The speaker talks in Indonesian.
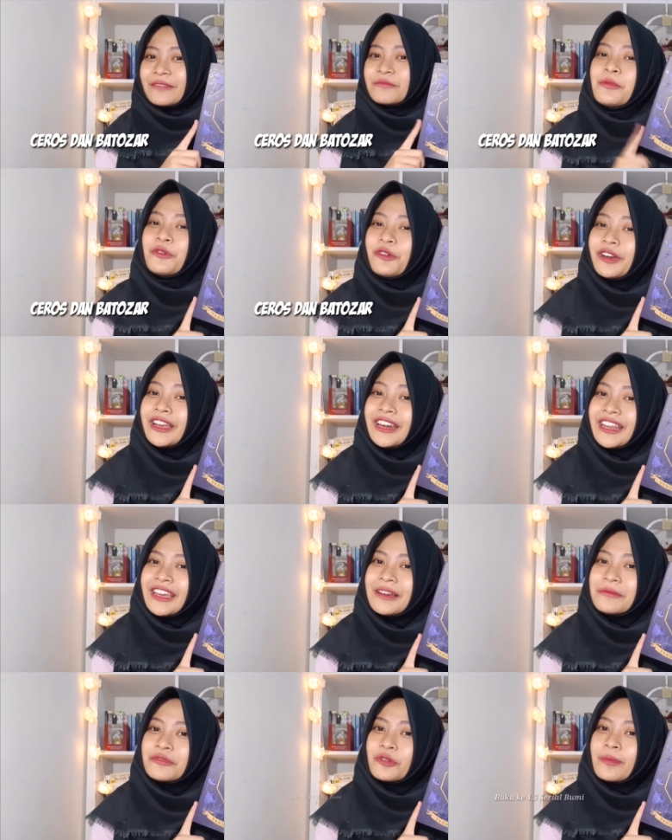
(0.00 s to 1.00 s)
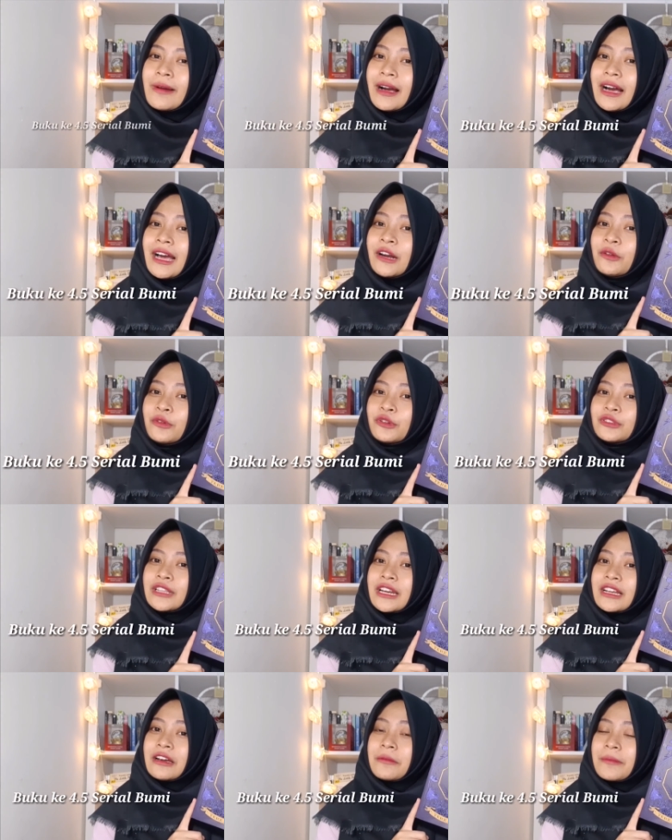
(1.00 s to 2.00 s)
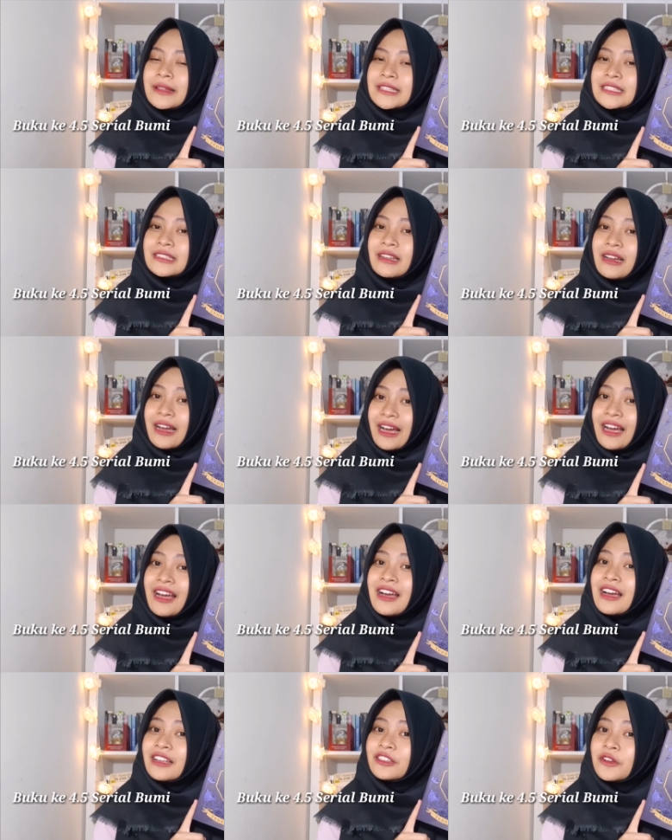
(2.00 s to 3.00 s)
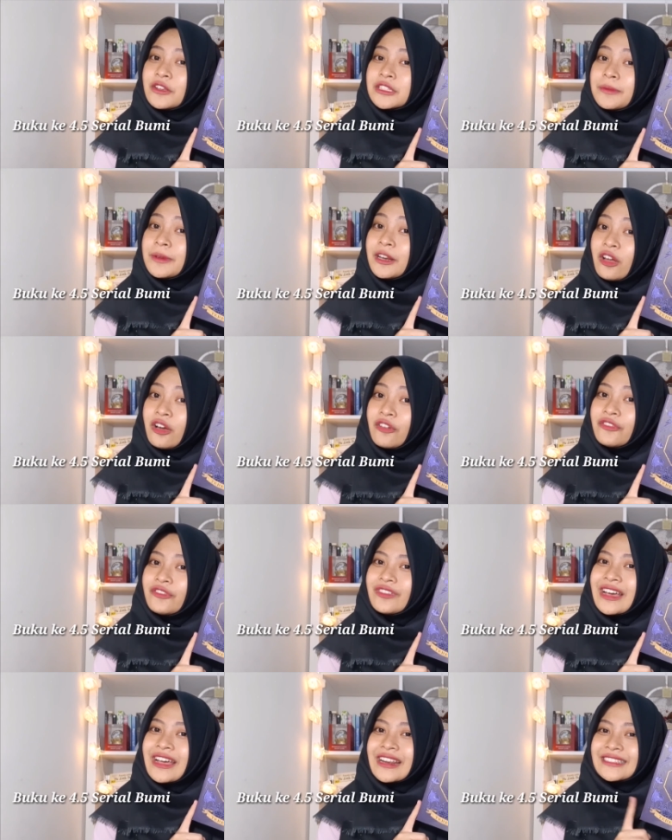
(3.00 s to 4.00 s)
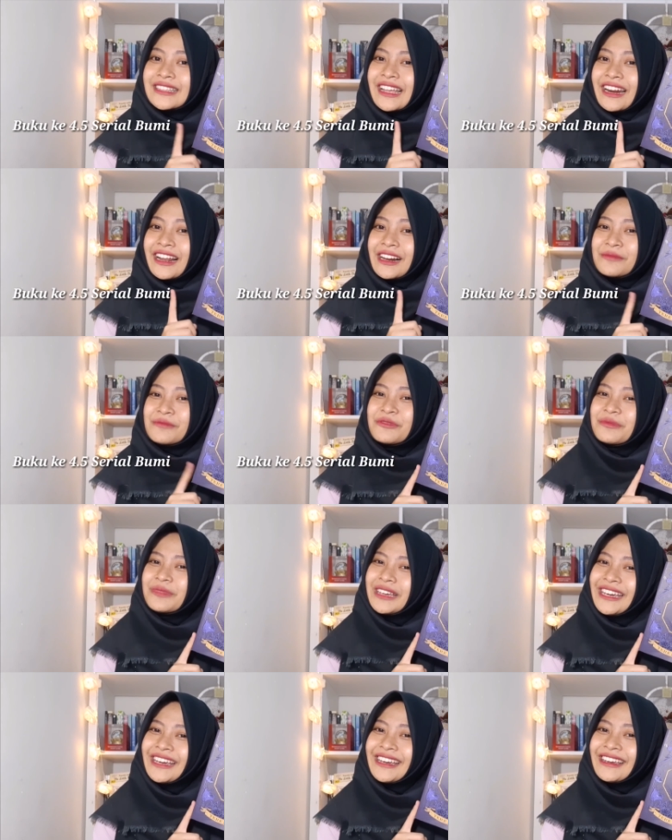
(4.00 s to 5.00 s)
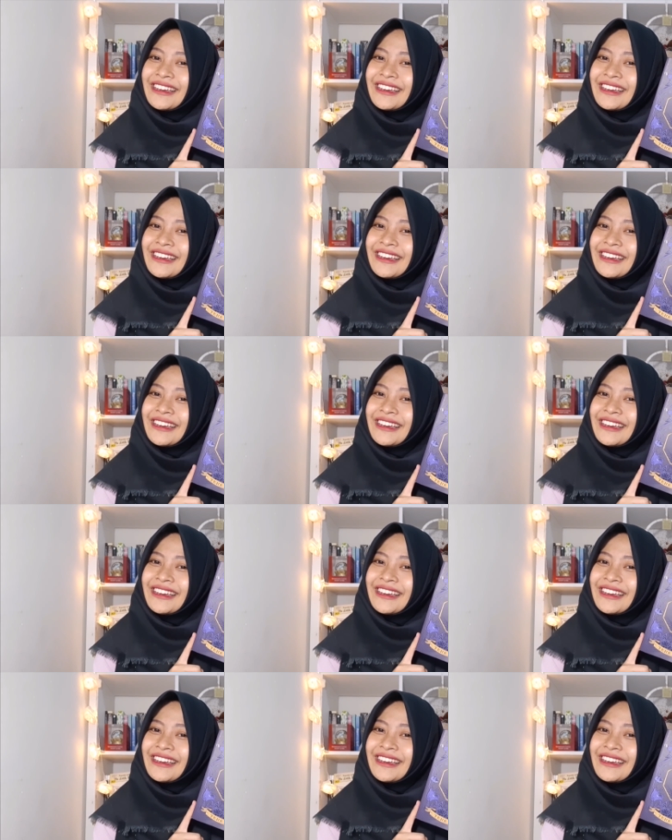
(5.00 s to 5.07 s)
Buku ini merupakan urutan keempat setengah atau spin-off dari serial Bumi.